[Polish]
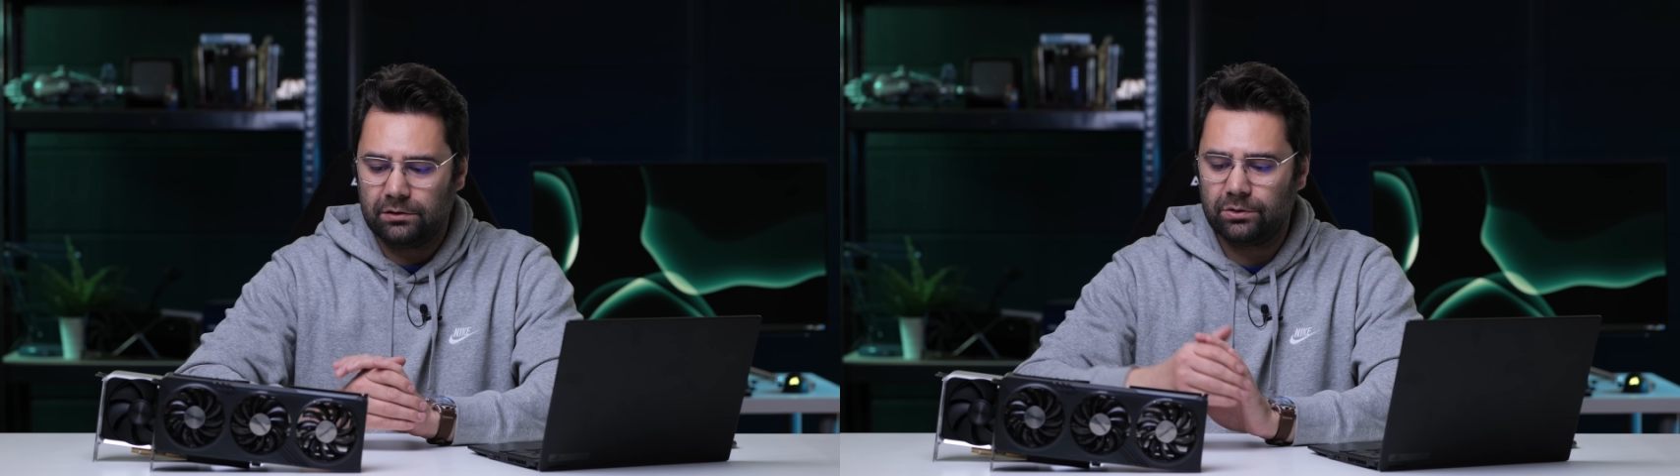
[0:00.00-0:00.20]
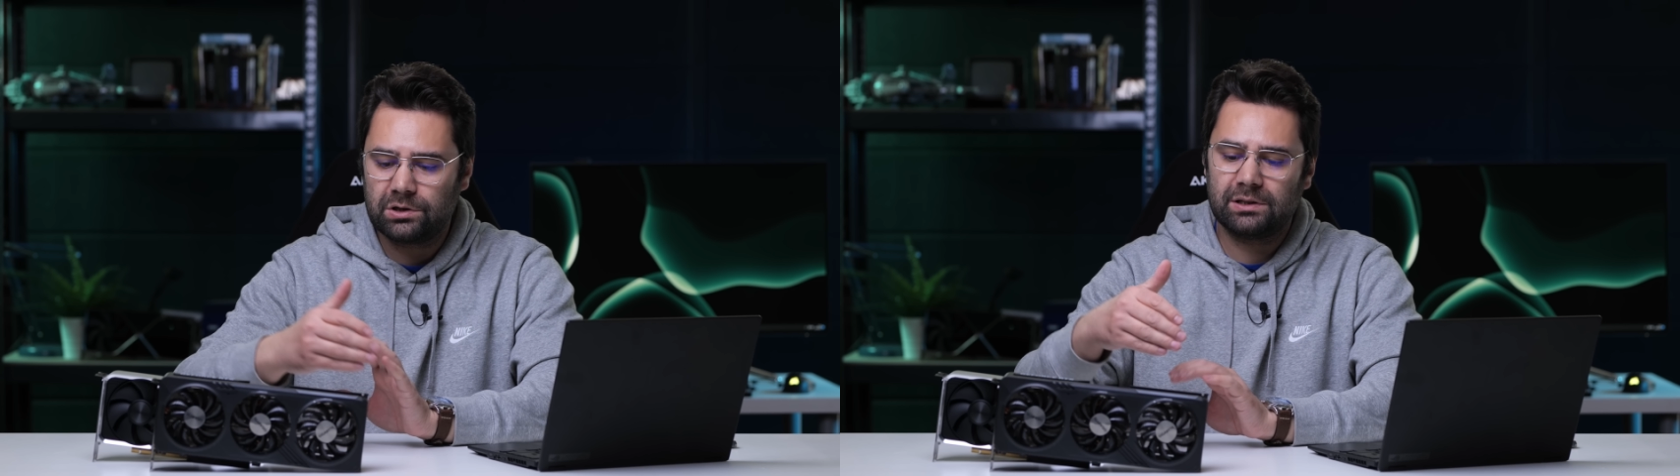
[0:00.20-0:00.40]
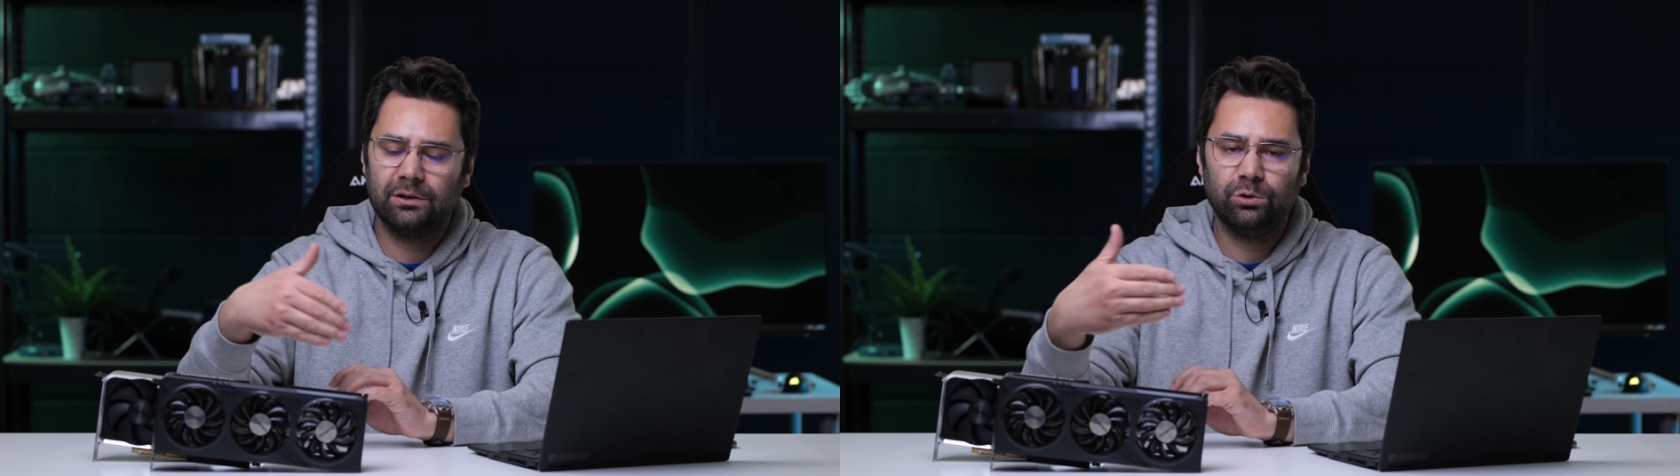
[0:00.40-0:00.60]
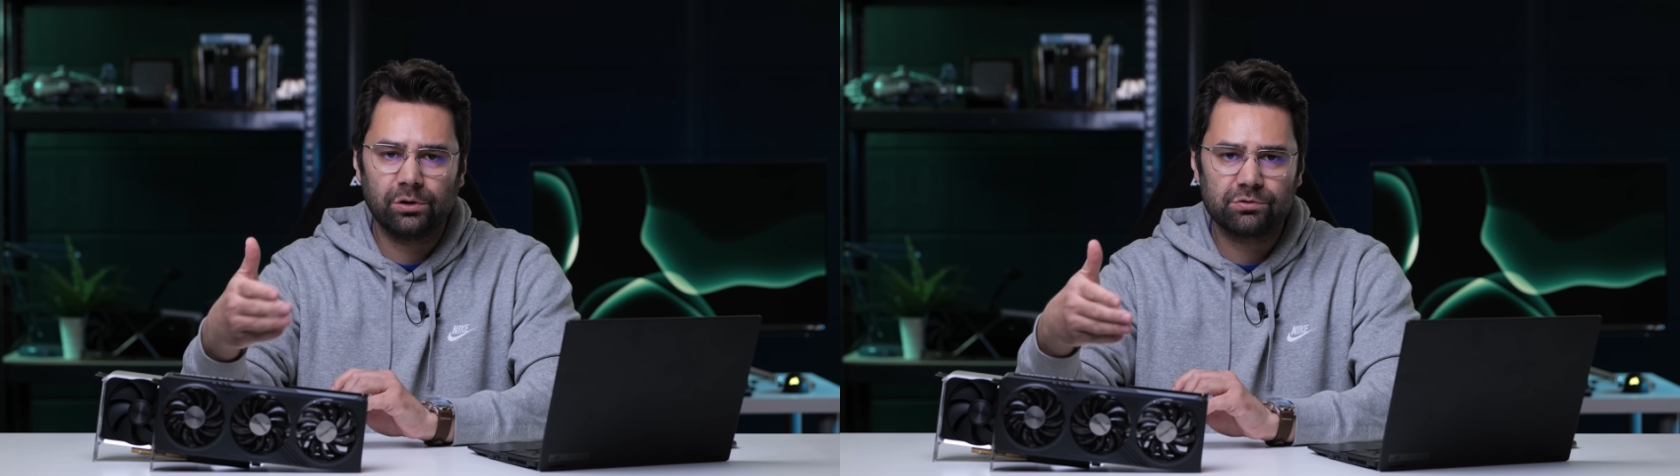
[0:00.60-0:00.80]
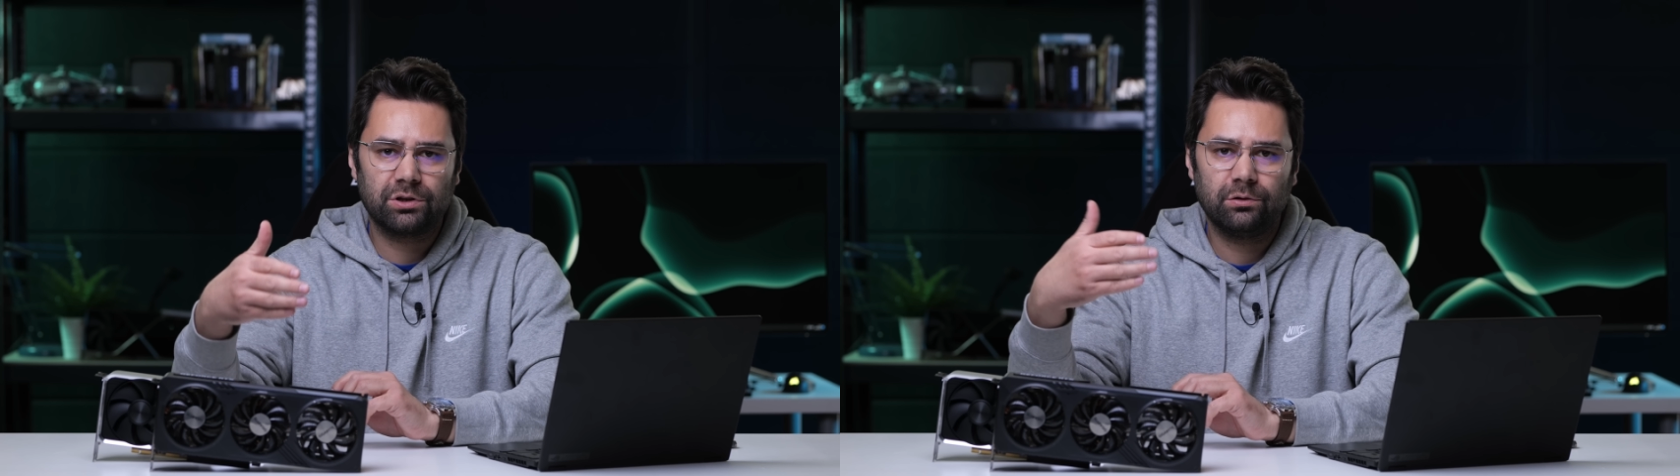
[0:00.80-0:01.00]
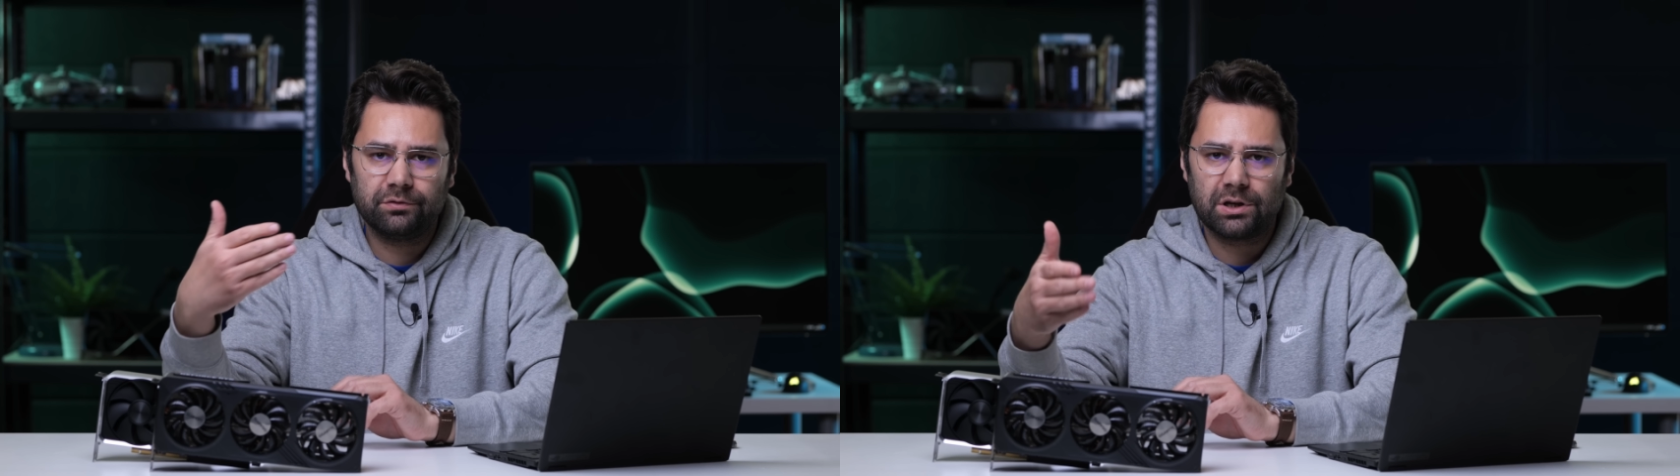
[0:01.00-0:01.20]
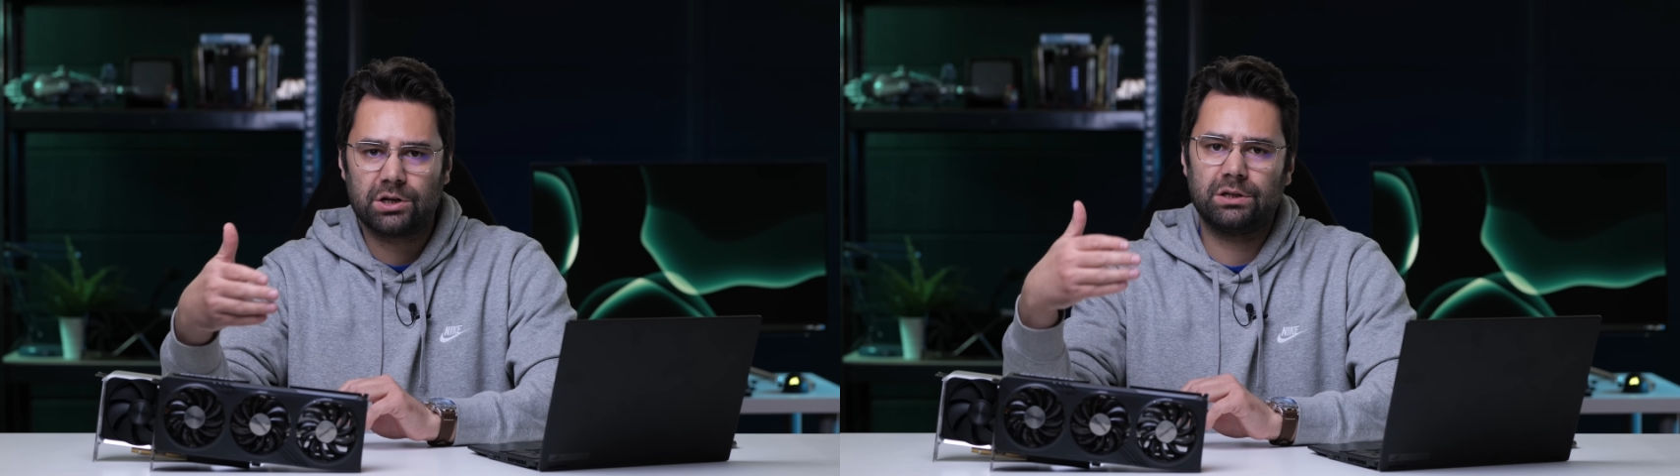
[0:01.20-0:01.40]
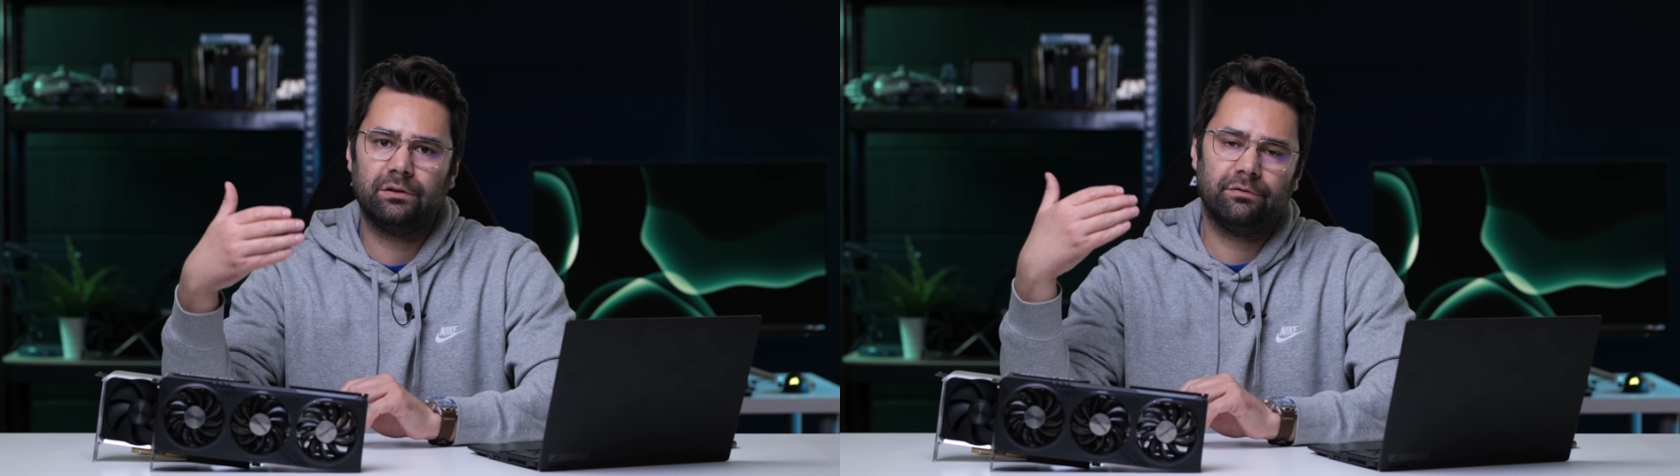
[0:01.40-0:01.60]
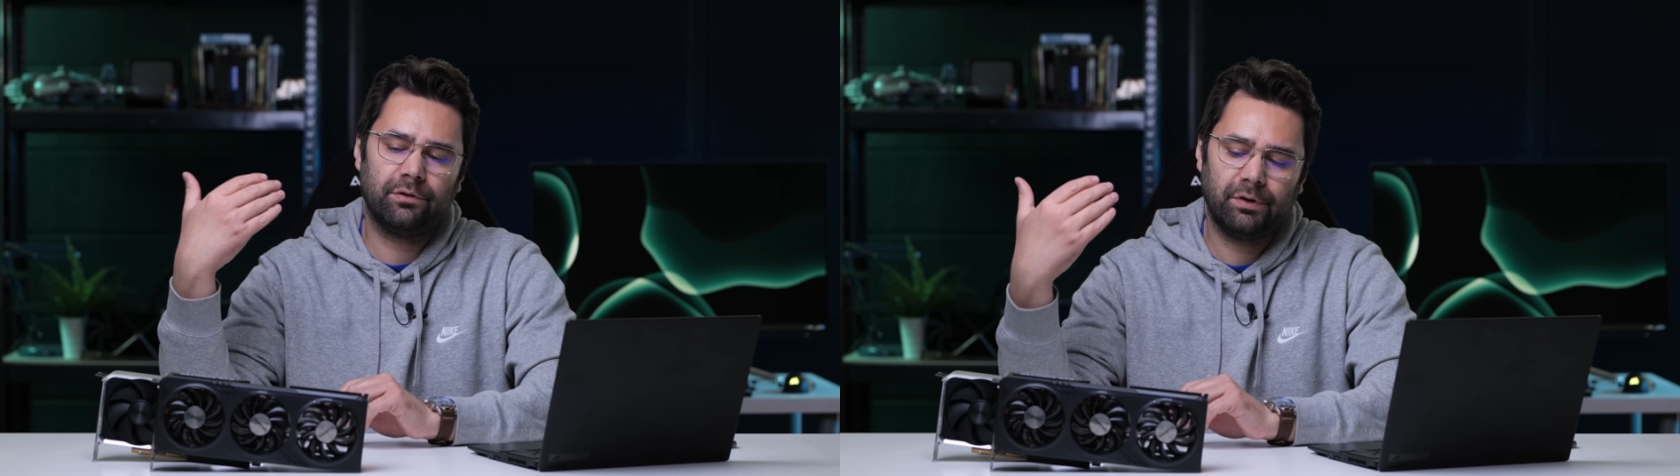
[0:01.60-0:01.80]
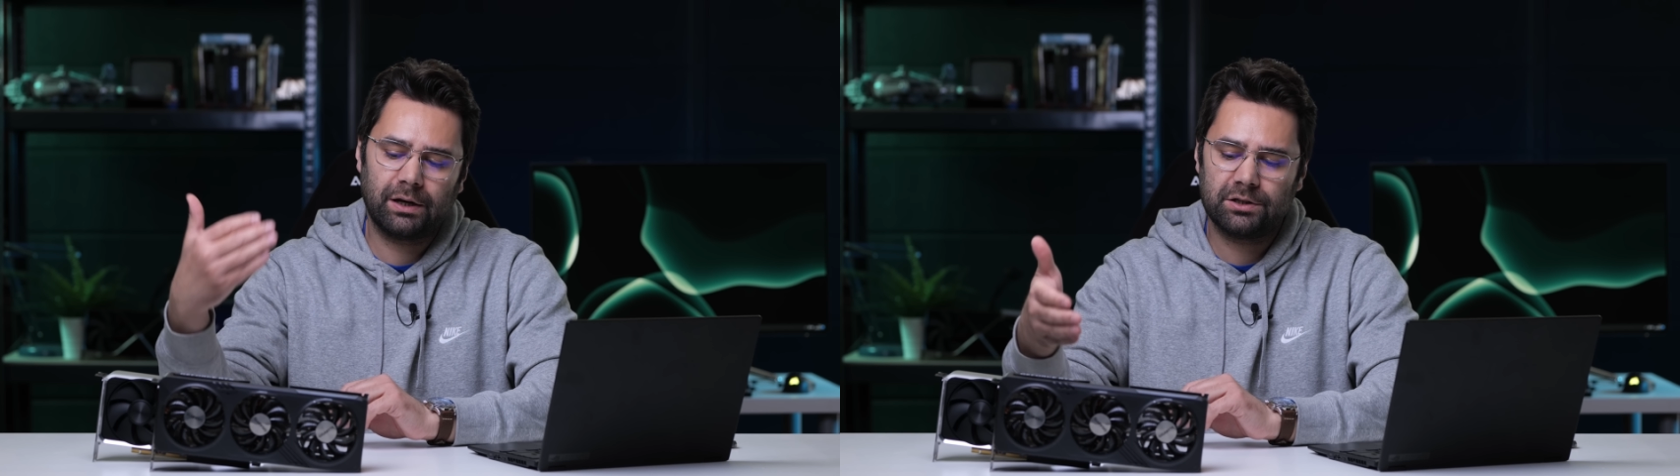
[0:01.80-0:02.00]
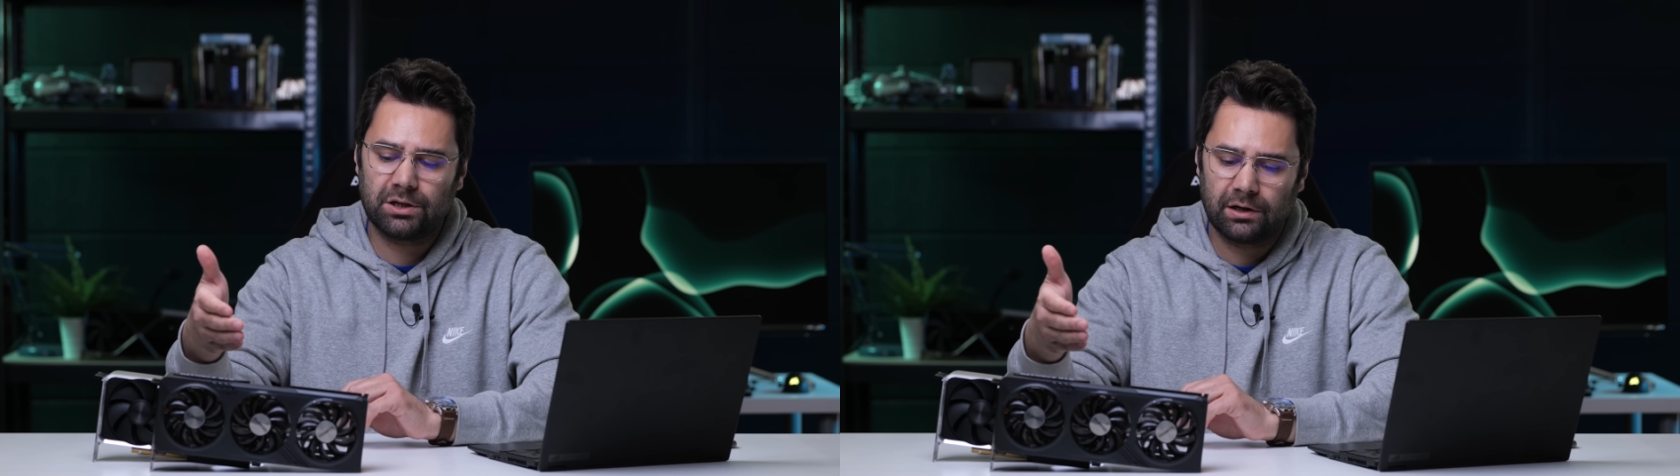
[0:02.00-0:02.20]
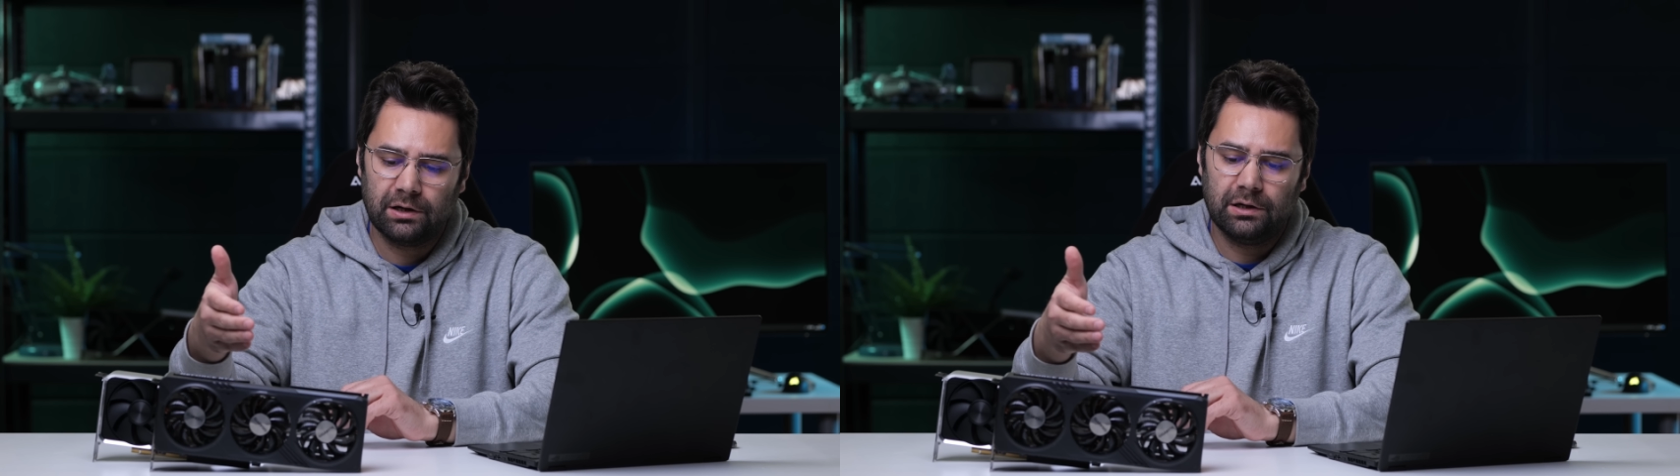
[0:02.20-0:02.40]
No i znajdują się również w ofercie